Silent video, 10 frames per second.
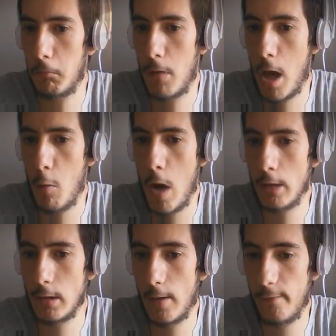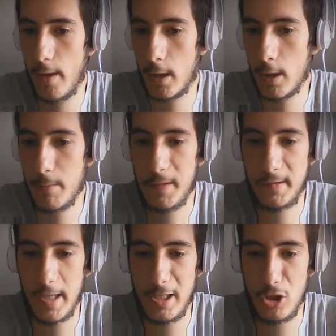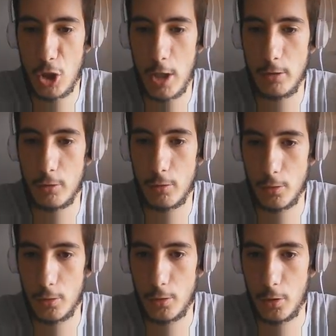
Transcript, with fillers: Ma what the fuck mi stai dicendo?